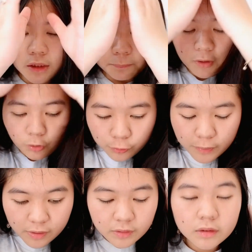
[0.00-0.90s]
tapi aku
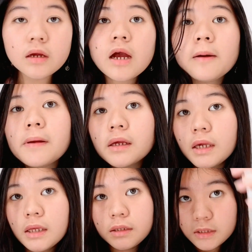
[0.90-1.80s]
tuh biasanya nggak
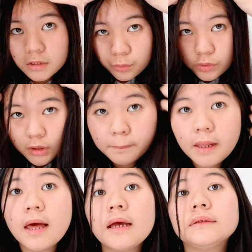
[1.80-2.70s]
pakai di kulit
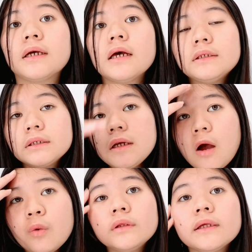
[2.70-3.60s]
kepala aja
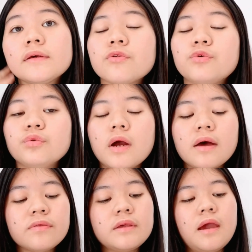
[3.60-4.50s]
jadi aku tetes
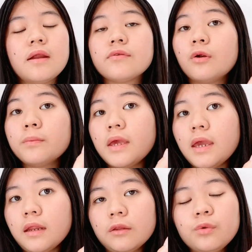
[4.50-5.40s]
juga si hair
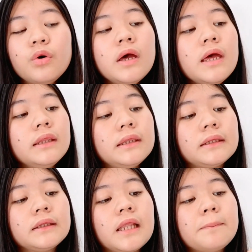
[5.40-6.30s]
serumnya ini tuh
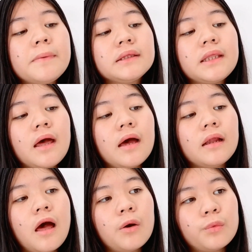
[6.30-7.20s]
di telapak
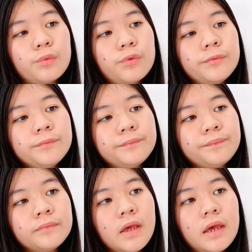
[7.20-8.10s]
tangan aku
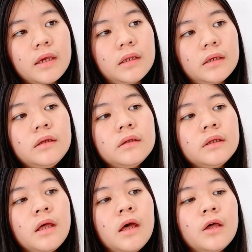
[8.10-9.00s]
kayak gini
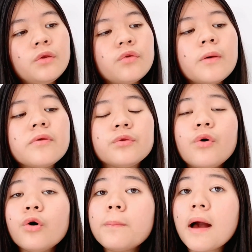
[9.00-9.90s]
terus habis
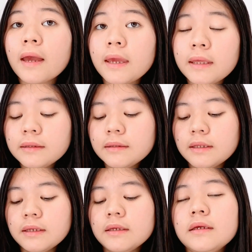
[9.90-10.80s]
itu aku
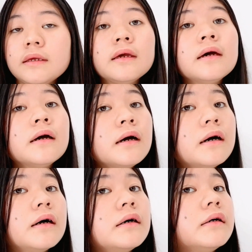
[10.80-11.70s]
pakaiin di
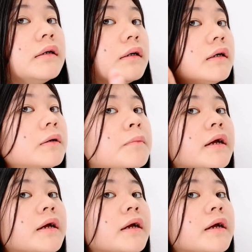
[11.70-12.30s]
uh,